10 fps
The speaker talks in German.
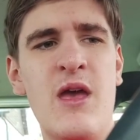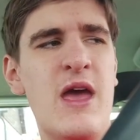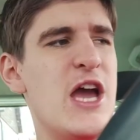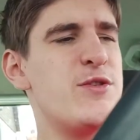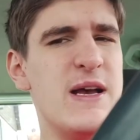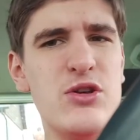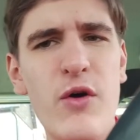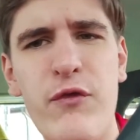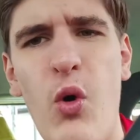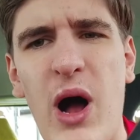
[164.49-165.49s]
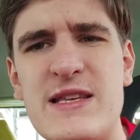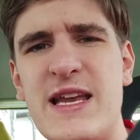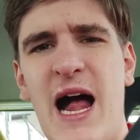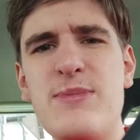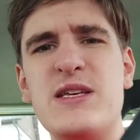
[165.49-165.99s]
Ich war so froh, als
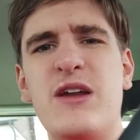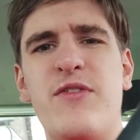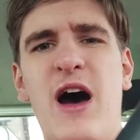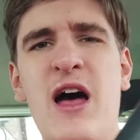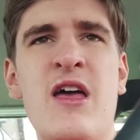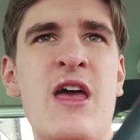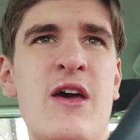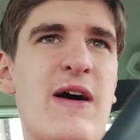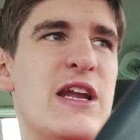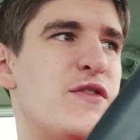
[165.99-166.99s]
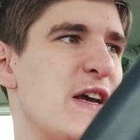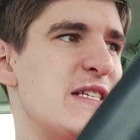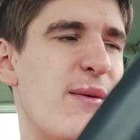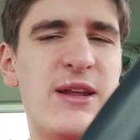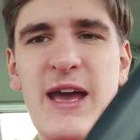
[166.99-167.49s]
dann Halbzeit war, weil ich fest
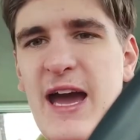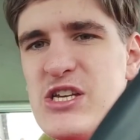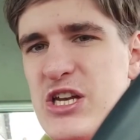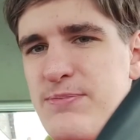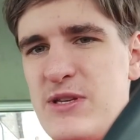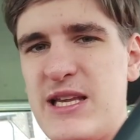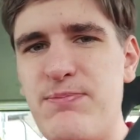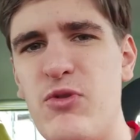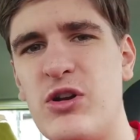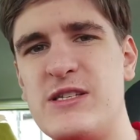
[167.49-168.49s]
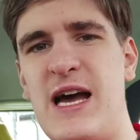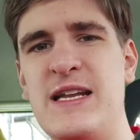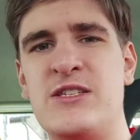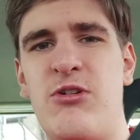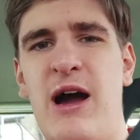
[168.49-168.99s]
damit gerechnet habe, es gibt noch das
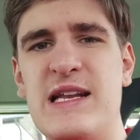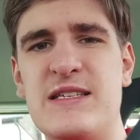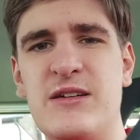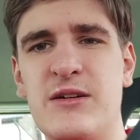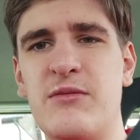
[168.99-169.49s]
1 zu 1.